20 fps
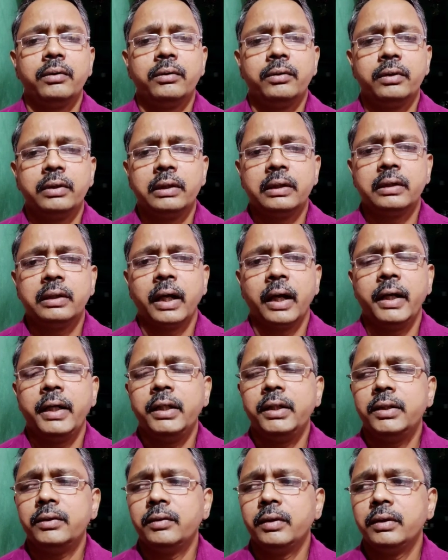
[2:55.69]
ஒரு
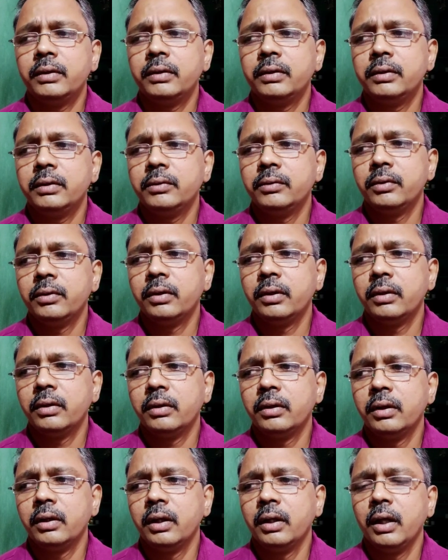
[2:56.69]
ஹைட்டு வந்து ஒரு
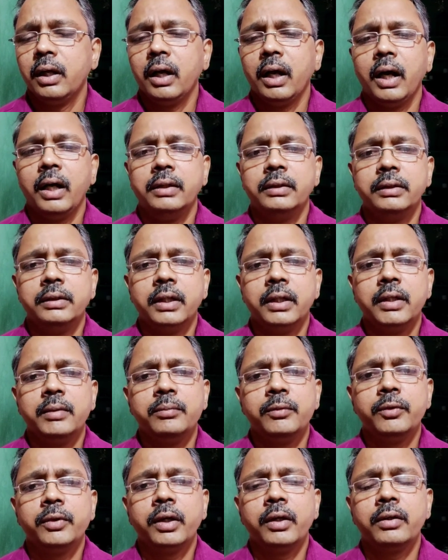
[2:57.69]
அஞ்சு அடி
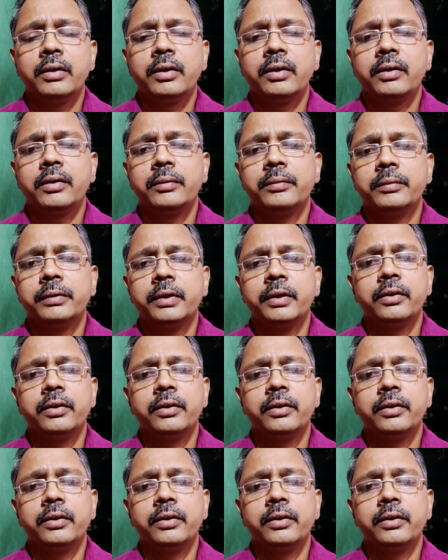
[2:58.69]
மூணு அங்குலம்